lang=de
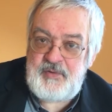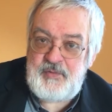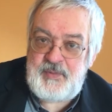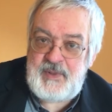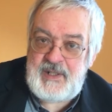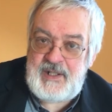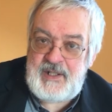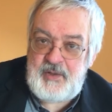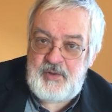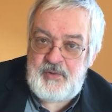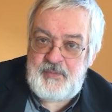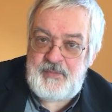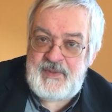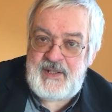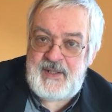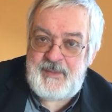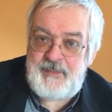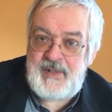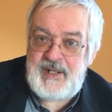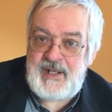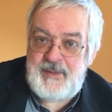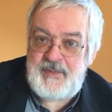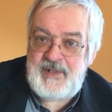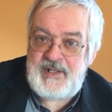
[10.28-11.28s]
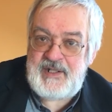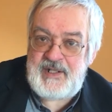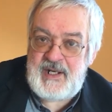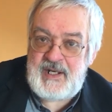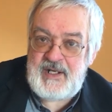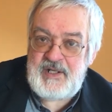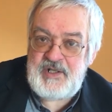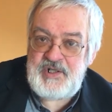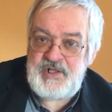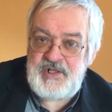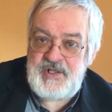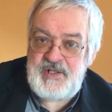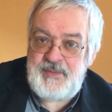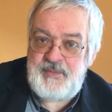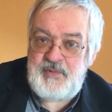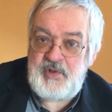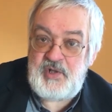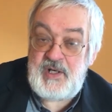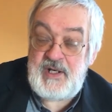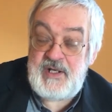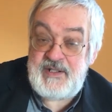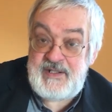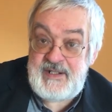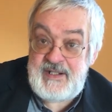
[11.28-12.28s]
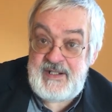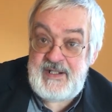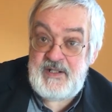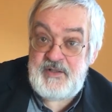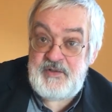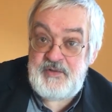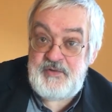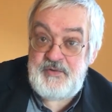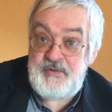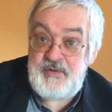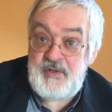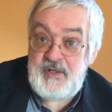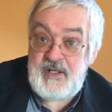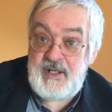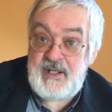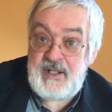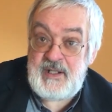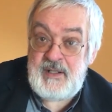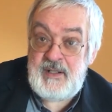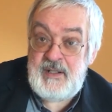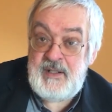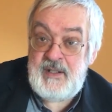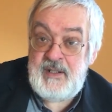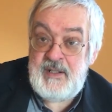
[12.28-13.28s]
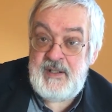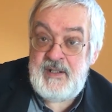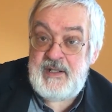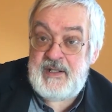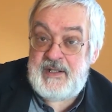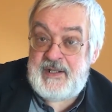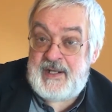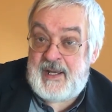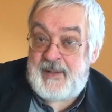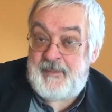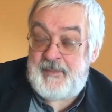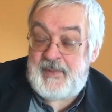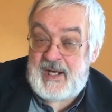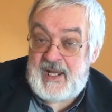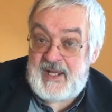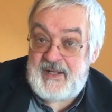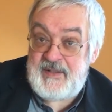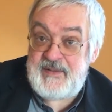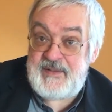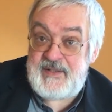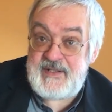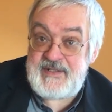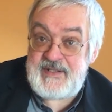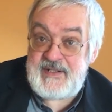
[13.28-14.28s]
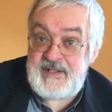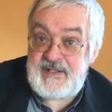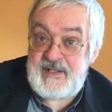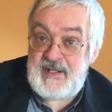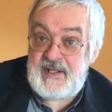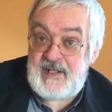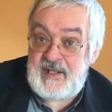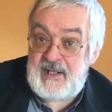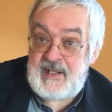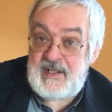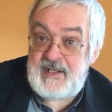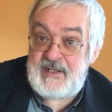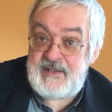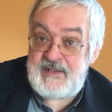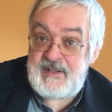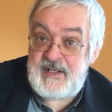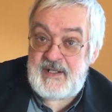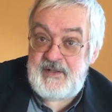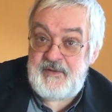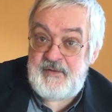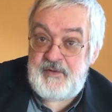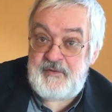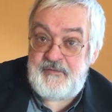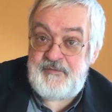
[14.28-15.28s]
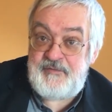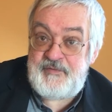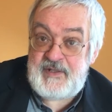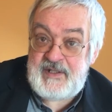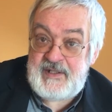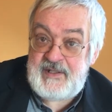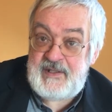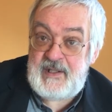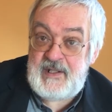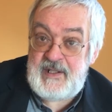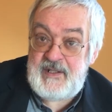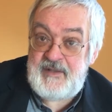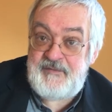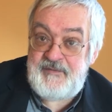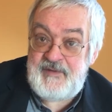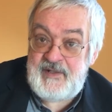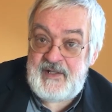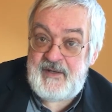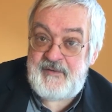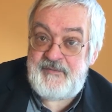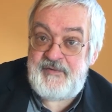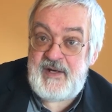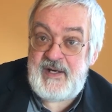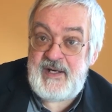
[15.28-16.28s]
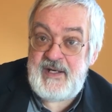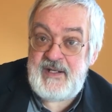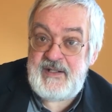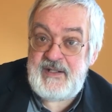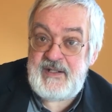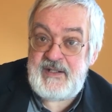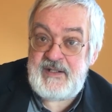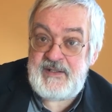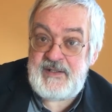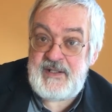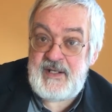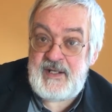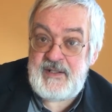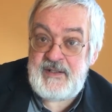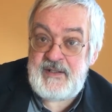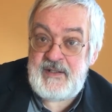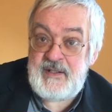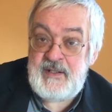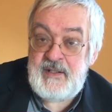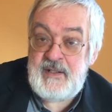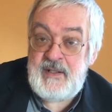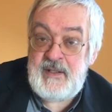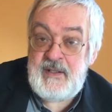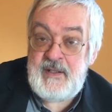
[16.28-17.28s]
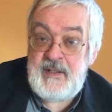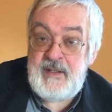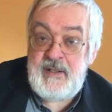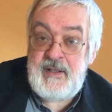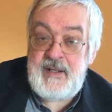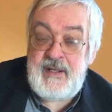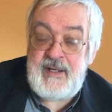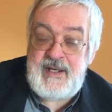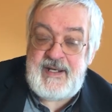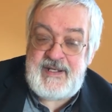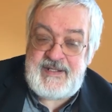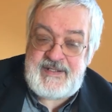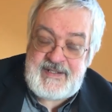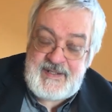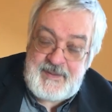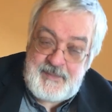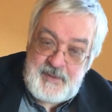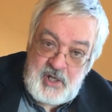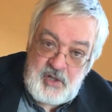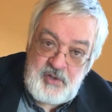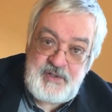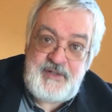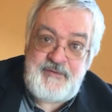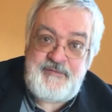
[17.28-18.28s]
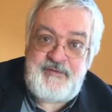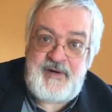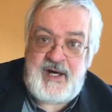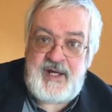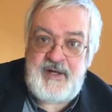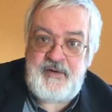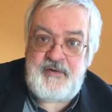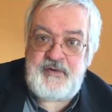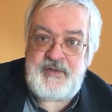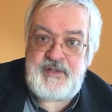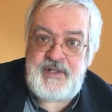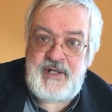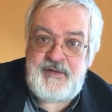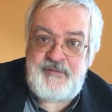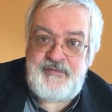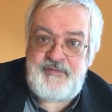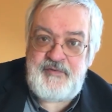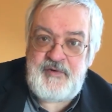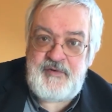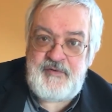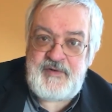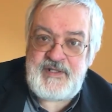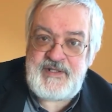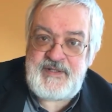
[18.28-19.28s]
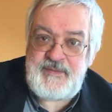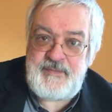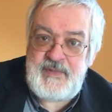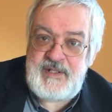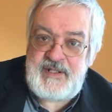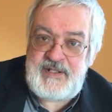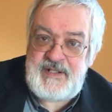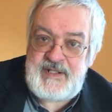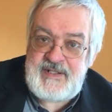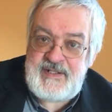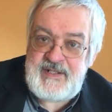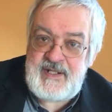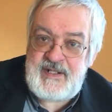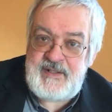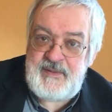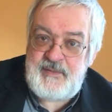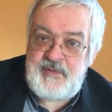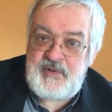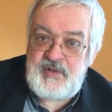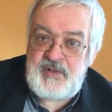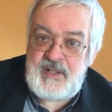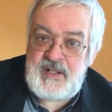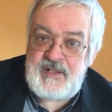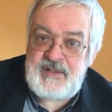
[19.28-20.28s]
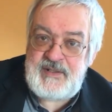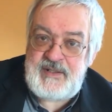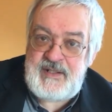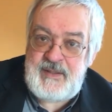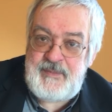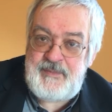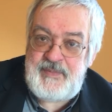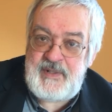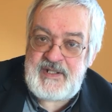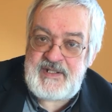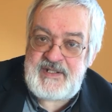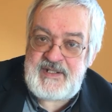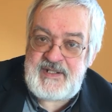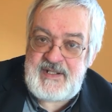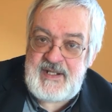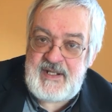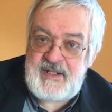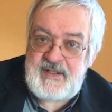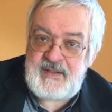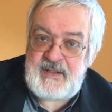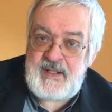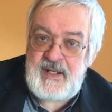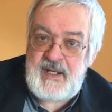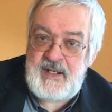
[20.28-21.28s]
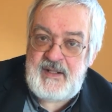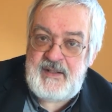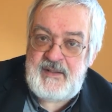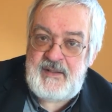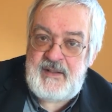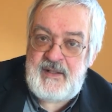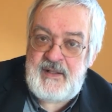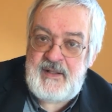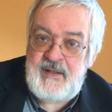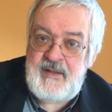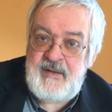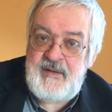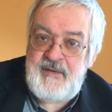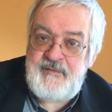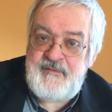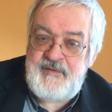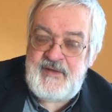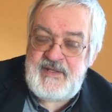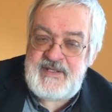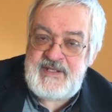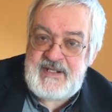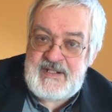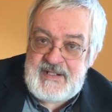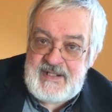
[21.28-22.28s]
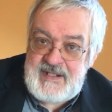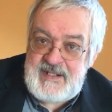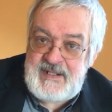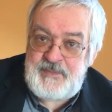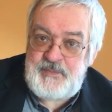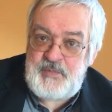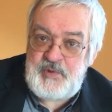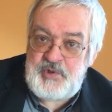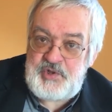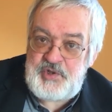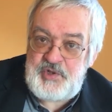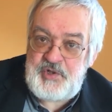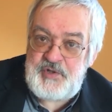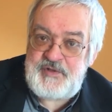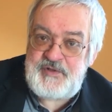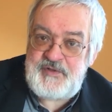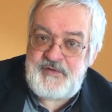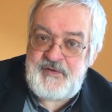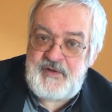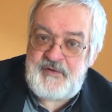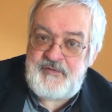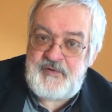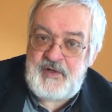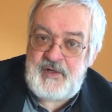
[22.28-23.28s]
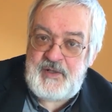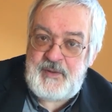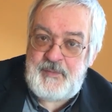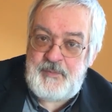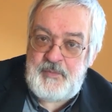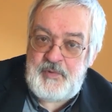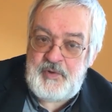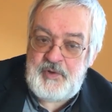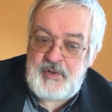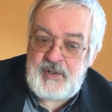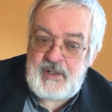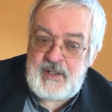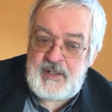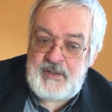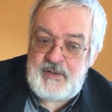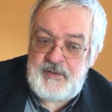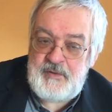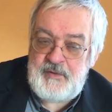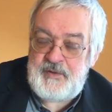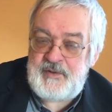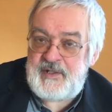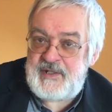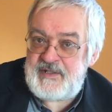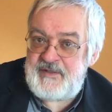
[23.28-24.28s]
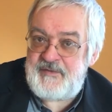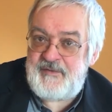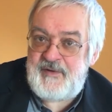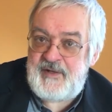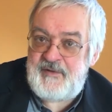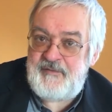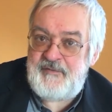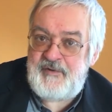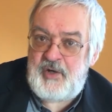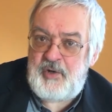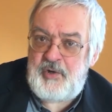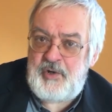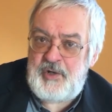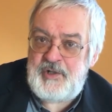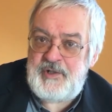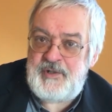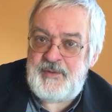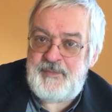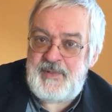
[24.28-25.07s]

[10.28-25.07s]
Jubiläum der parlamentarischen Demokratie in Thüringen, in einem Land, das sich nach langer Trennung friedlich wiedervereinigt hat. Es ist aber auch die Warnung dafür, was mit dieser Demokratie passieren kann, wenn sie nicht beschützt wird von den Bürgern. Und das werden wir heute